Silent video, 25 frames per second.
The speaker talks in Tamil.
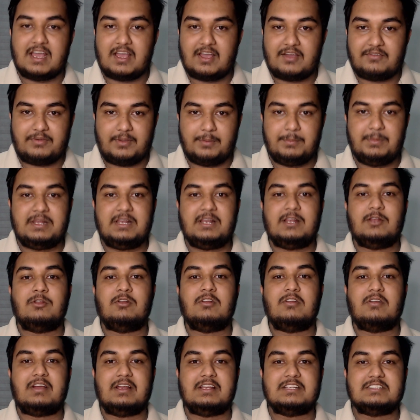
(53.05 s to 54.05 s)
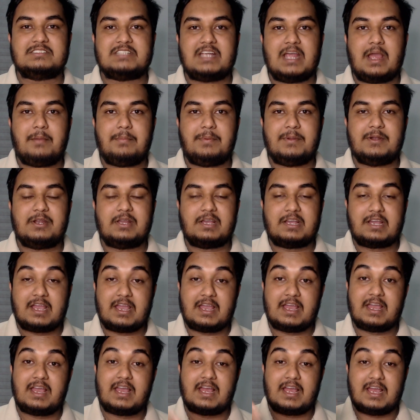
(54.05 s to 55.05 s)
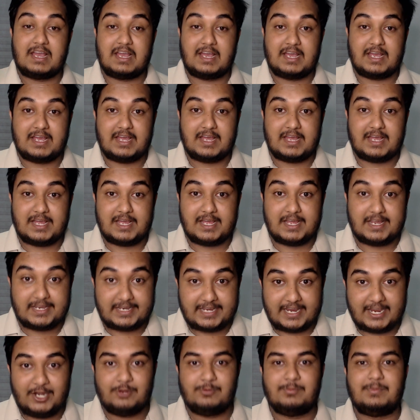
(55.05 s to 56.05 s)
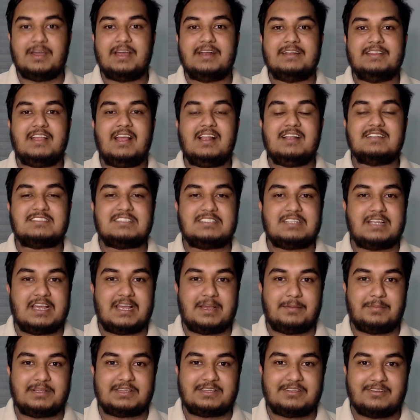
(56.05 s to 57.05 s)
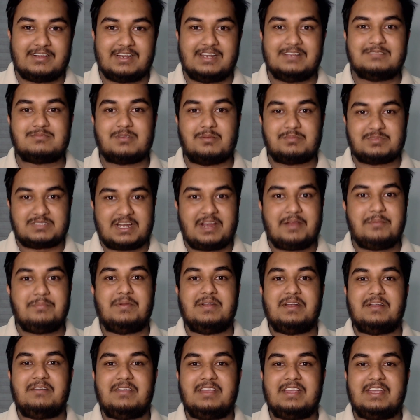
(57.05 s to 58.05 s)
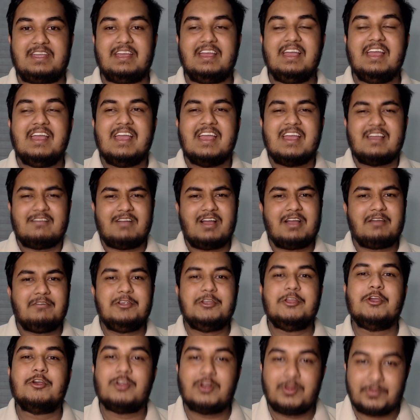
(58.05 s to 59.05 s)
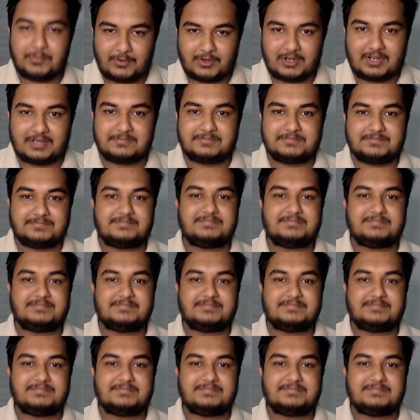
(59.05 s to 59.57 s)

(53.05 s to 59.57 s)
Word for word: ஃபேமிலியில் உள்ளவங்களுக்கு ஷேர் பண்ணுங்கள் ஏழுமா இருந்தால் மற்றவங்களையும் சப்ஸ்கிரைப் பண்ண வைங்க வாங்க வீடியோக்குள்ளே போகலாம்